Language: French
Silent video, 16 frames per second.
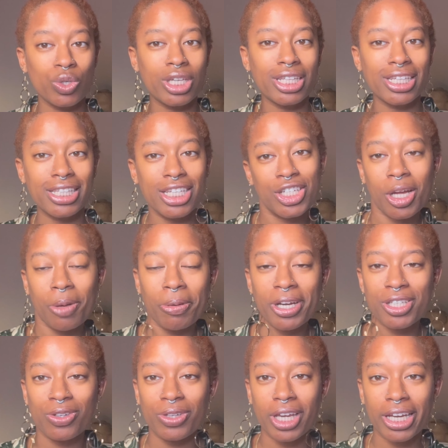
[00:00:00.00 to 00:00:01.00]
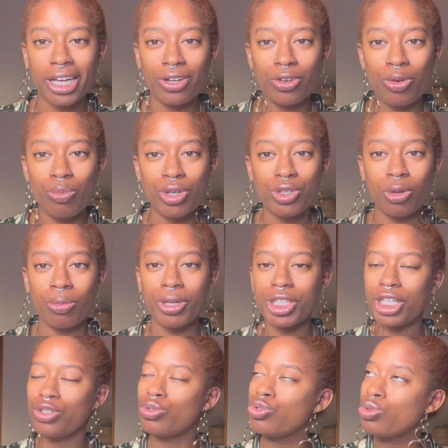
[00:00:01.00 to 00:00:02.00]
qui étaient déjà présents il y a quelques mois sur ma
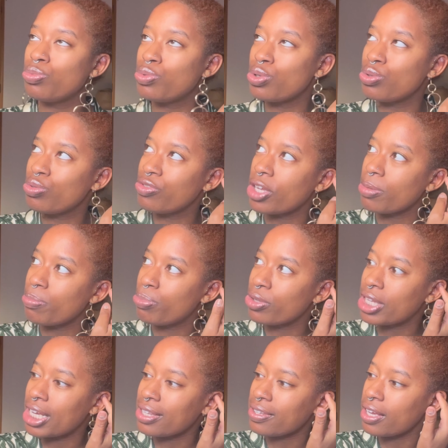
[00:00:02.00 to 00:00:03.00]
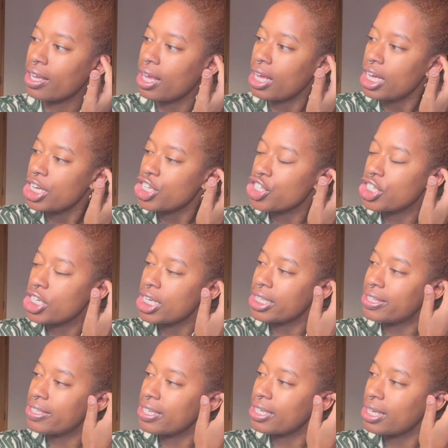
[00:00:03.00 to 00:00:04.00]
chaîne YouTube se souviennent peut-être. J'ai
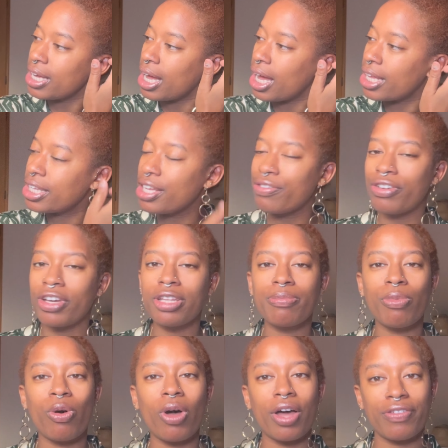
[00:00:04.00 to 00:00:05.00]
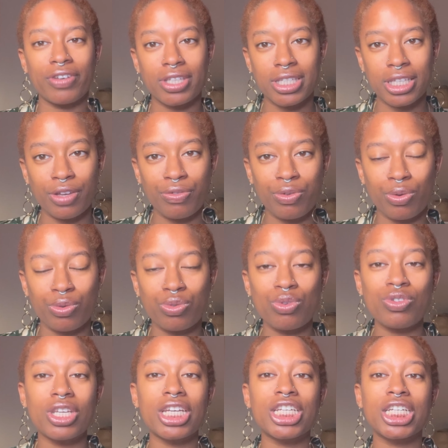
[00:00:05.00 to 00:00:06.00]
été à un événement avec des
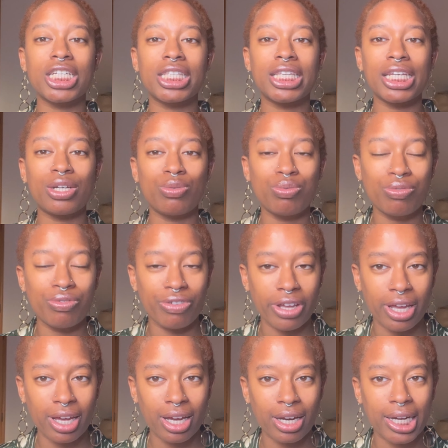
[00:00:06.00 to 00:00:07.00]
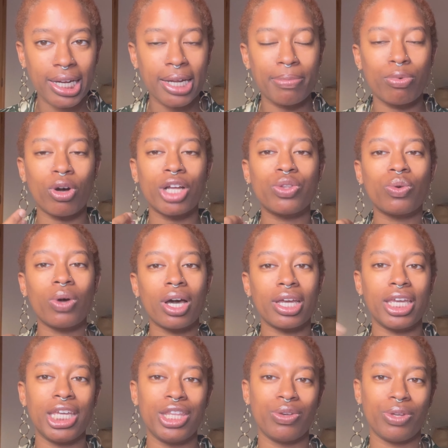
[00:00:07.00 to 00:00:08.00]
influenceuses et j'ai découvert les laboratoires
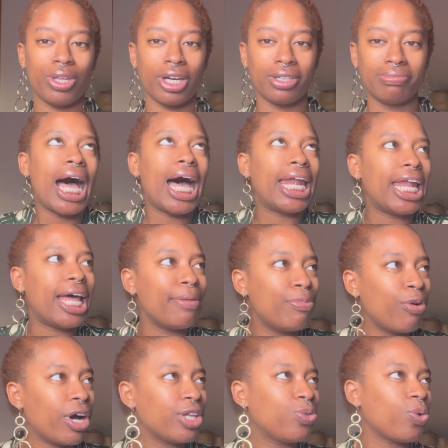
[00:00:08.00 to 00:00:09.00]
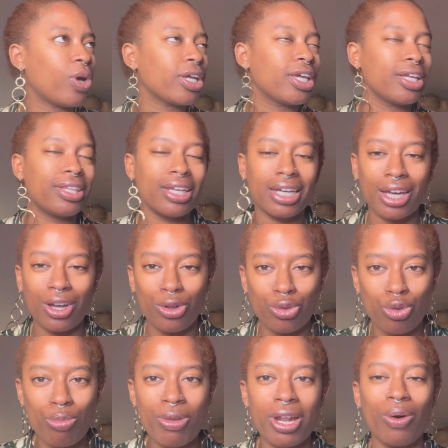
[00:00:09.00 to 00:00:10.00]
Inoya. Un laboratoire qui a été créé en
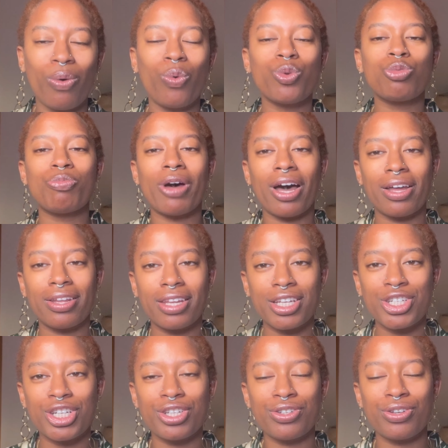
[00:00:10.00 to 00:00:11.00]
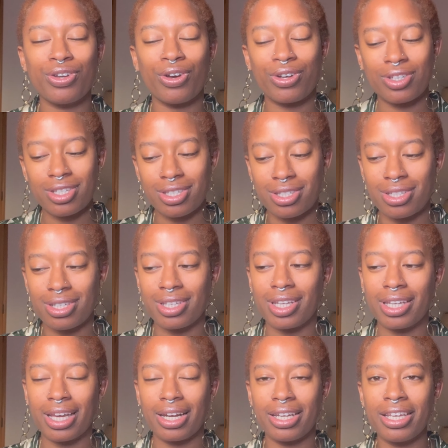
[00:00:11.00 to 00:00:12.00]
2011 par un ingénieur
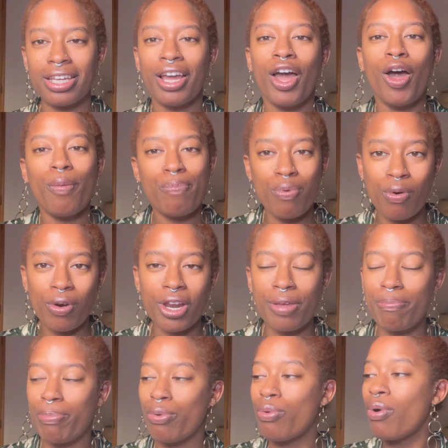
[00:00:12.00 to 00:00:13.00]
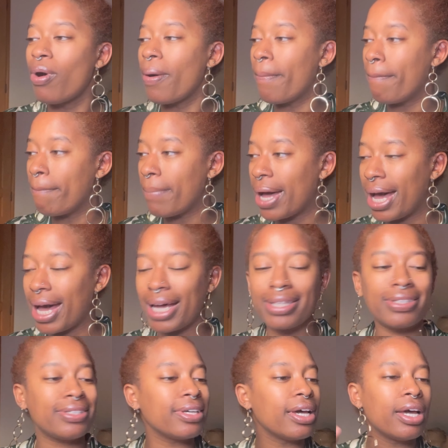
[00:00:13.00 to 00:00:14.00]
sénégalais pour les peaux
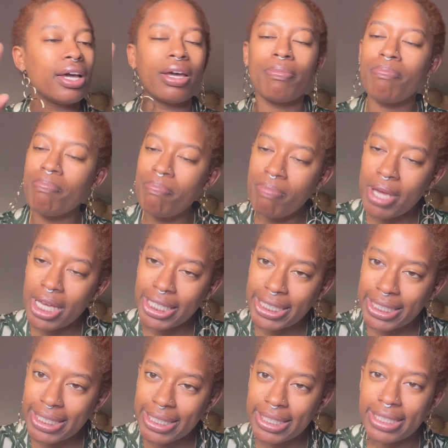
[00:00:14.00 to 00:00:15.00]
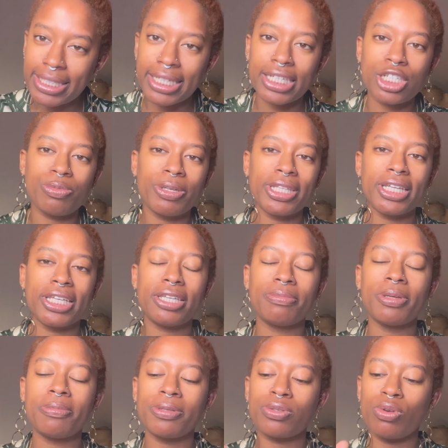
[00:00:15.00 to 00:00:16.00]
mates, Métissés, je mets des
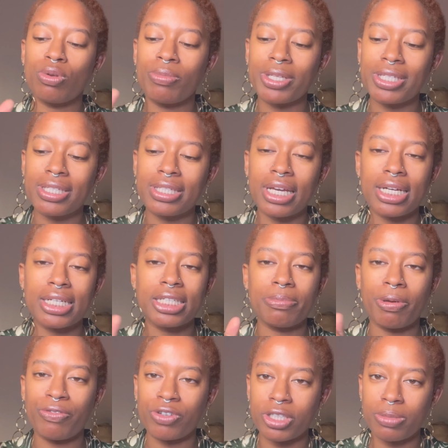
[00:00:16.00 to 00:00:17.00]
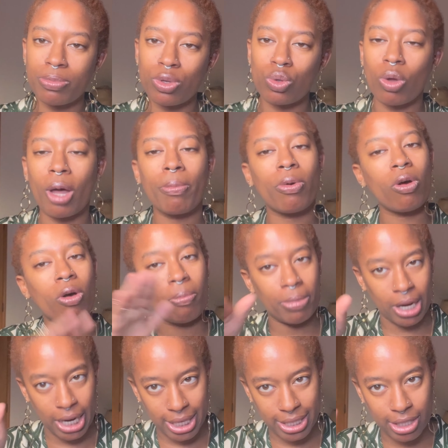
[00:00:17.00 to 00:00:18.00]
guillemets parce que le métissage c'est pas forcément noir-blanc, mais
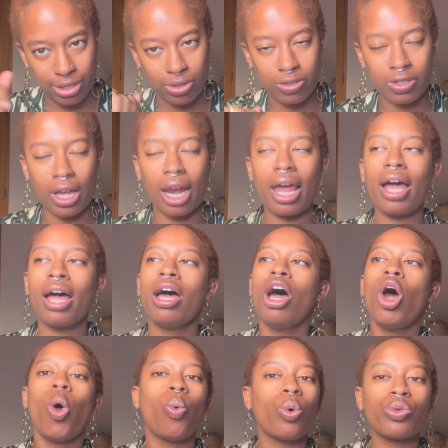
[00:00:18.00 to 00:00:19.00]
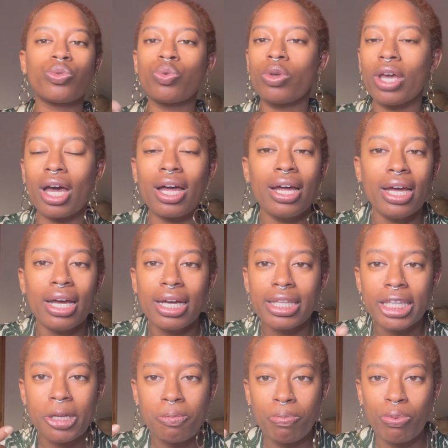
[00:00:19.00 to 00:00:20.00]
là c'est dans ce cas-là, ou en tout cas
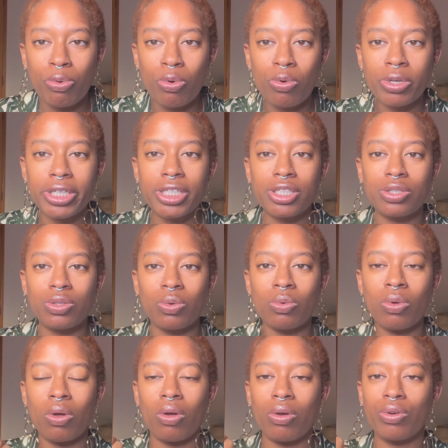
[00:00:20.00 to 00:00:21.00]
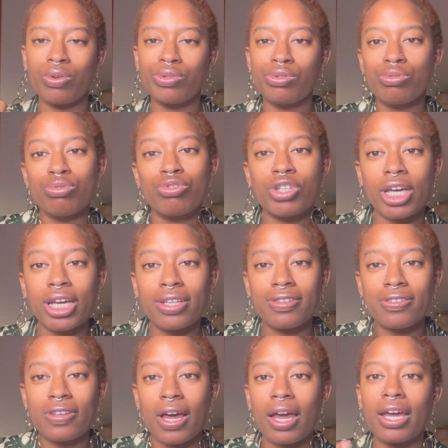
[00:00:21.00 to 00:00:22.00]
des peaux qui sont euh,
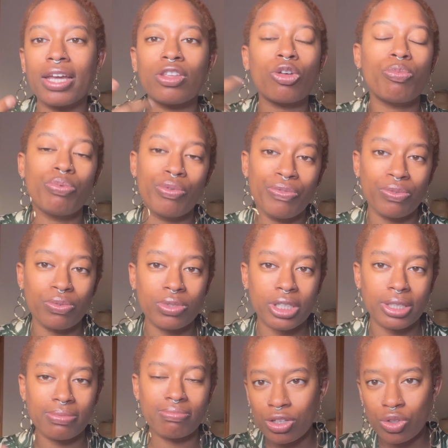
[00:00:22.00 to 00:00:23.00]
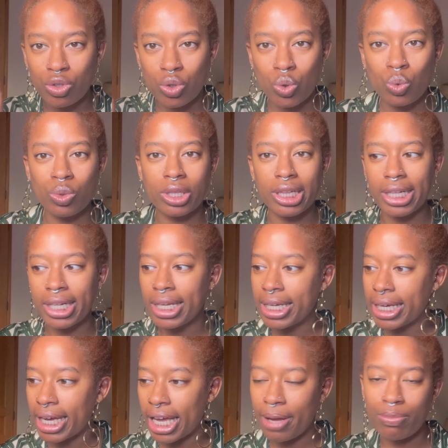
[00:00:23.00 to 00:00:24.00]
sujettes à être plus foncées. Toutes les
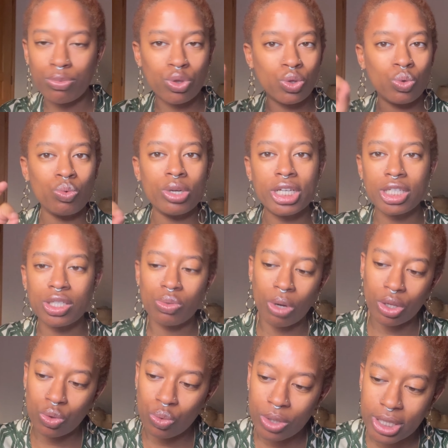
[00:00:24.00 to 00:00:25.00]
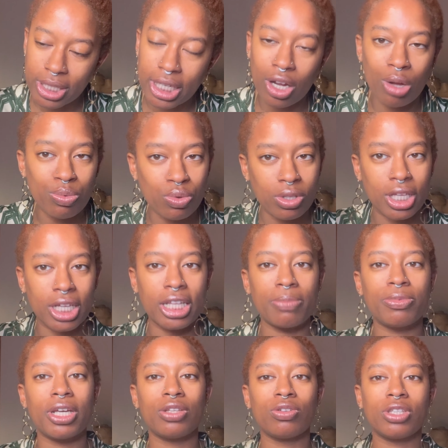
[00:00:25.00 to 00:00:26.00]
crèmes, tous les soins, tous les sérums sont
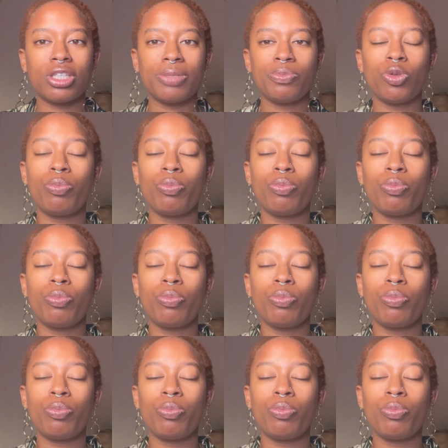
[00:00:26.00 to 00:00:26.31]
adaptés à notre type de